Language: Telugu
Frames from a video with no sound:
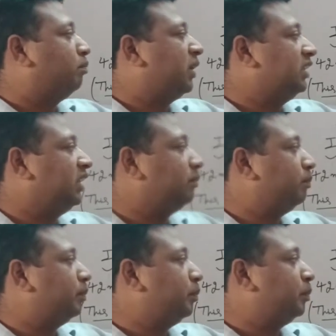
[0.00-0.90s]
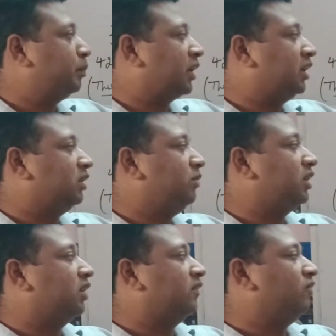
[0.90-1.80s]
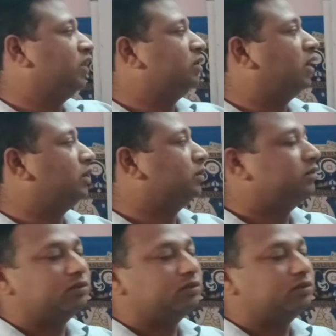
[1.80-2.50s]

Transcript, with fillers: పది ప్రాథమిక విధులను